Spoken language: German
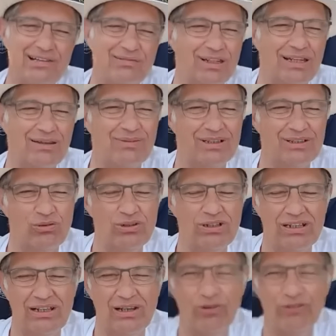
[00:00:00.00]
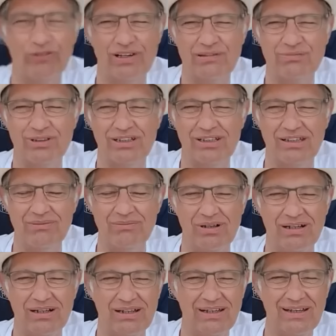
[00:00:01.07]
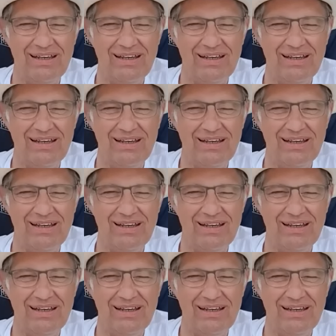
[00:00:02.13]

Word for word: es wird immer dünner die Luft, es wird immer